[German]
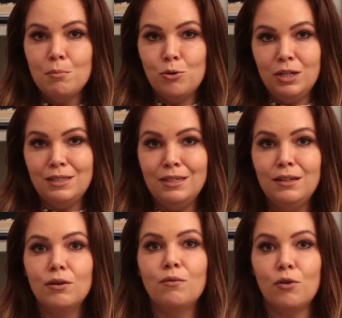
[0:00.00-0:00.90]

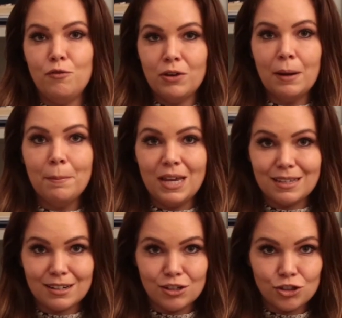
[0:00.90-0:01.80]
Politik, Wolfgang
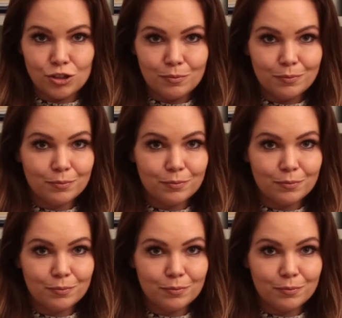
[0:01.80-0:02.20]
Petritsch.